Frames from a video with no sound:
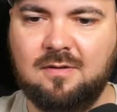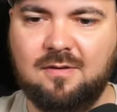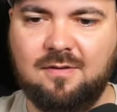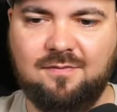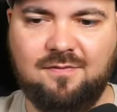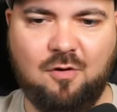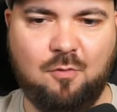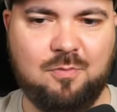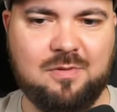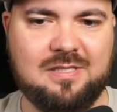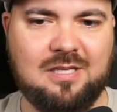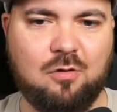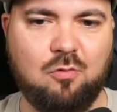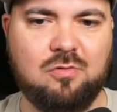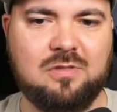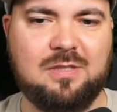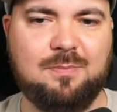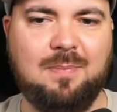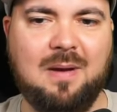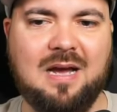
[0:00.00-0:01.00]
Warum ist da eine
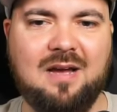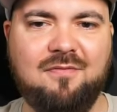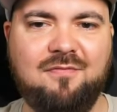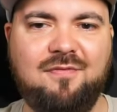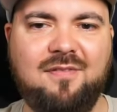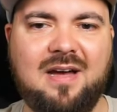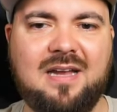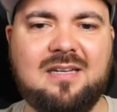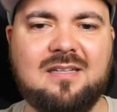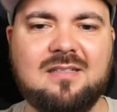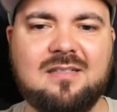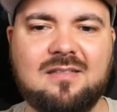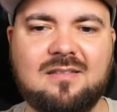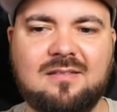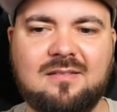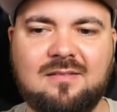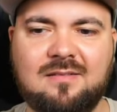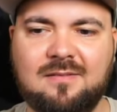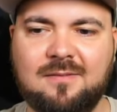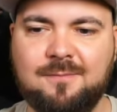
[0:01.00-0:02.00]
unsichtbare Wand?
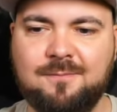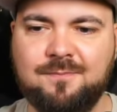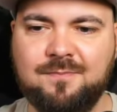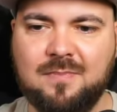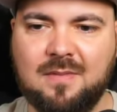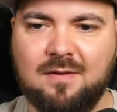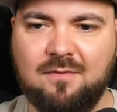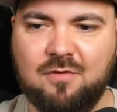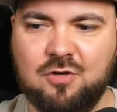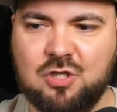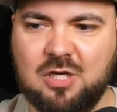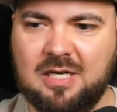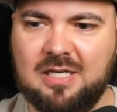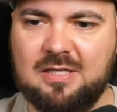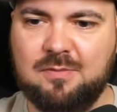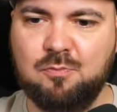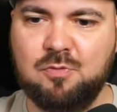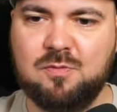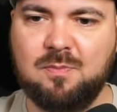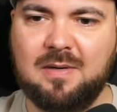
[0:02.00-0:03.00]
Wahrscheinlich
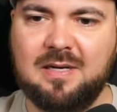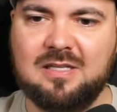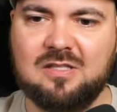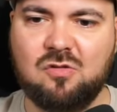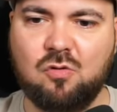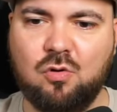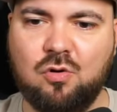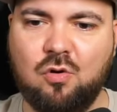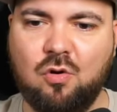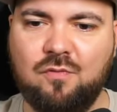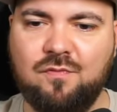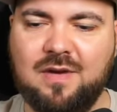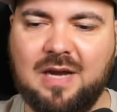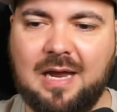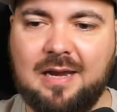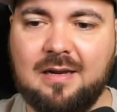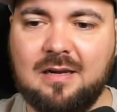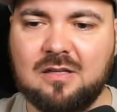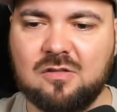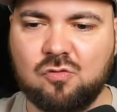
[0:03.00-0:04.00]
muss man das Zeug irgendwie
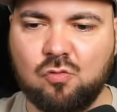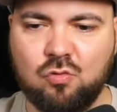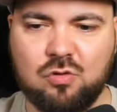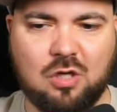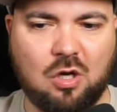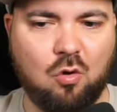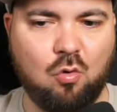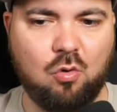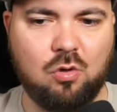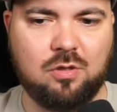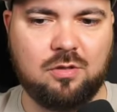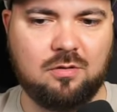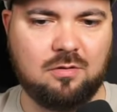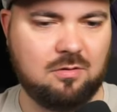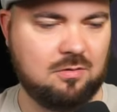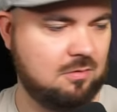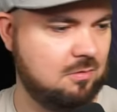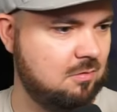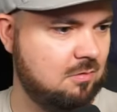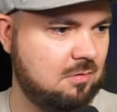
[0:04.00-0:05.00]
anders runterholen.
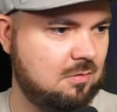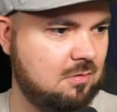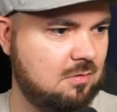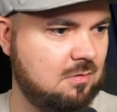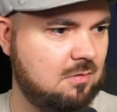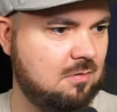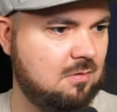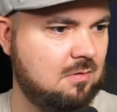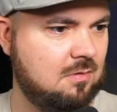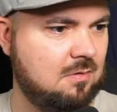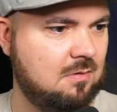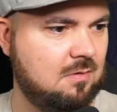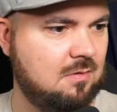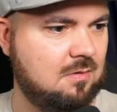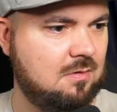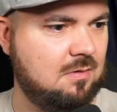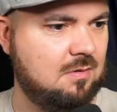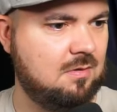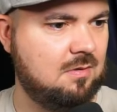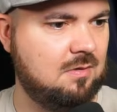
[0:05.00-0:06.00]

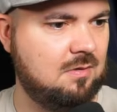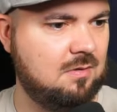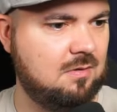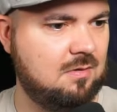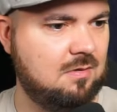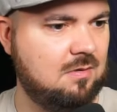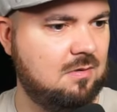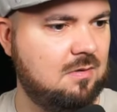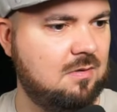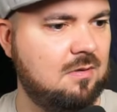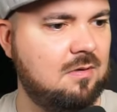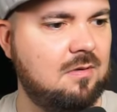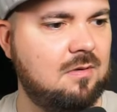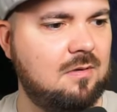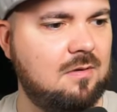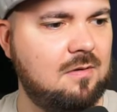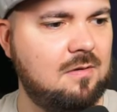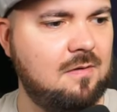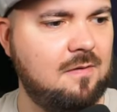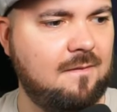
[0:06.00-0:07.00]

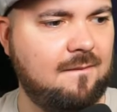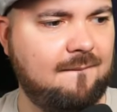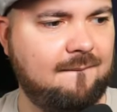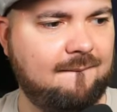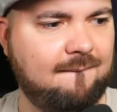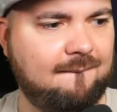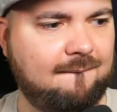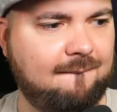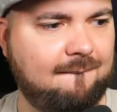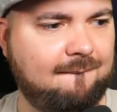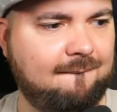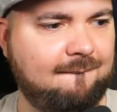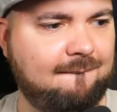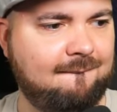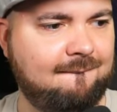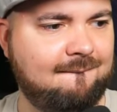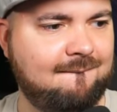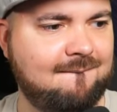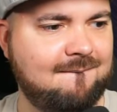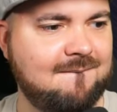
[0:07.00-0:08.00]
Hä?
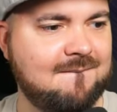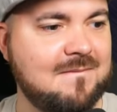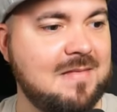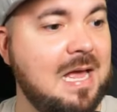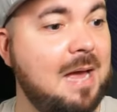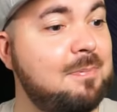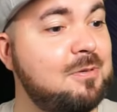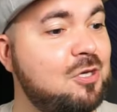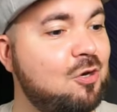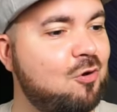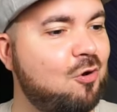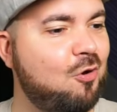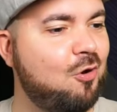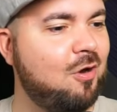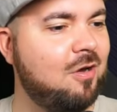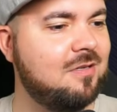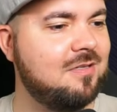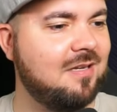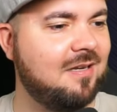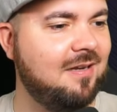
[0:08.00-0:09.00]
Hab ich schon
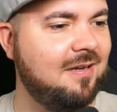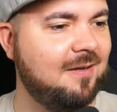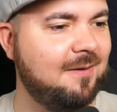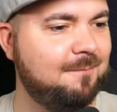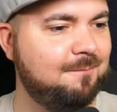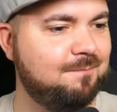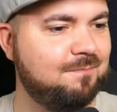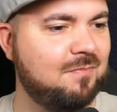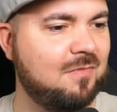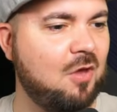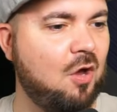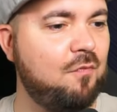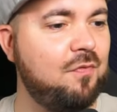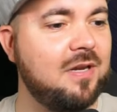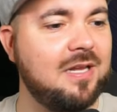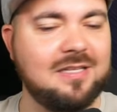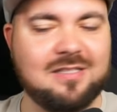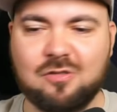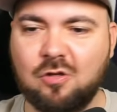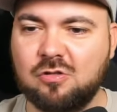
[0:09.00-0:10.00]
gehört. Ähm,
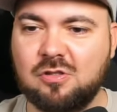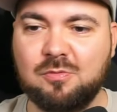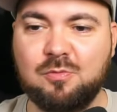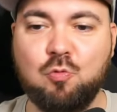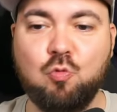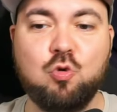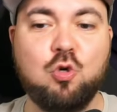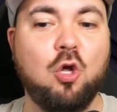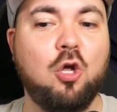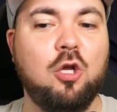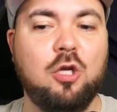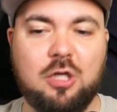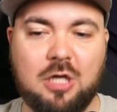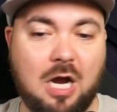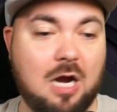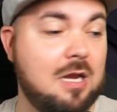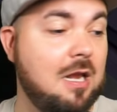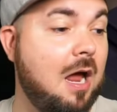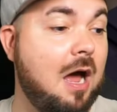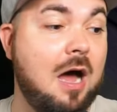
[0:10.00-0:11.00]
hoffentlich es trotzdem gut. Ja,
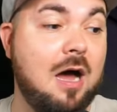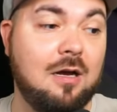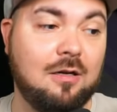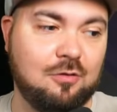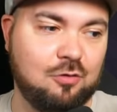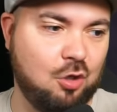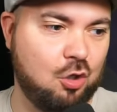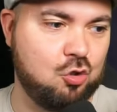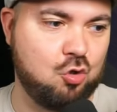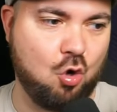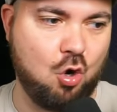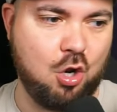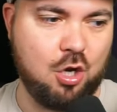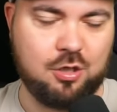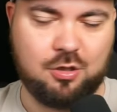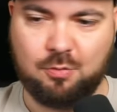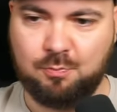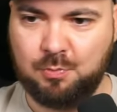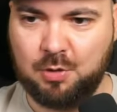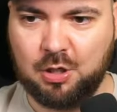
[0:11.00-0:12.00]
klar.
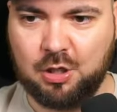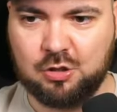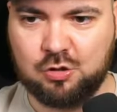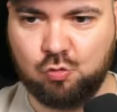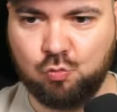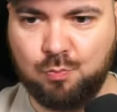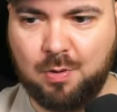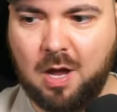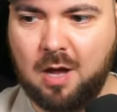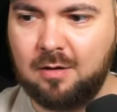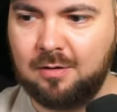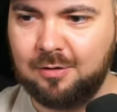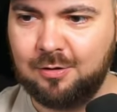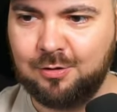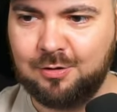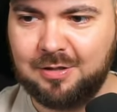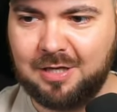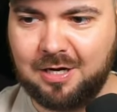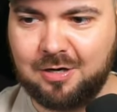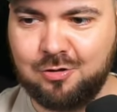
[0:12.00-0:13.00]
Natürlich. Mir geht's super.
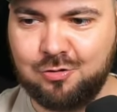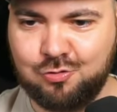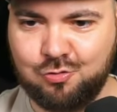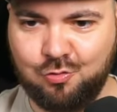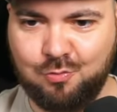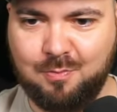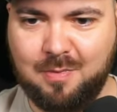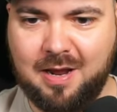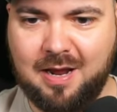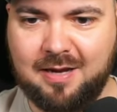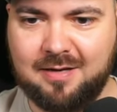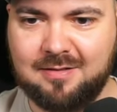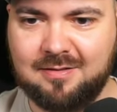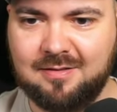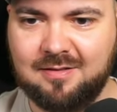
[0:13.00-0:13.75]
Dankeschön, Matt.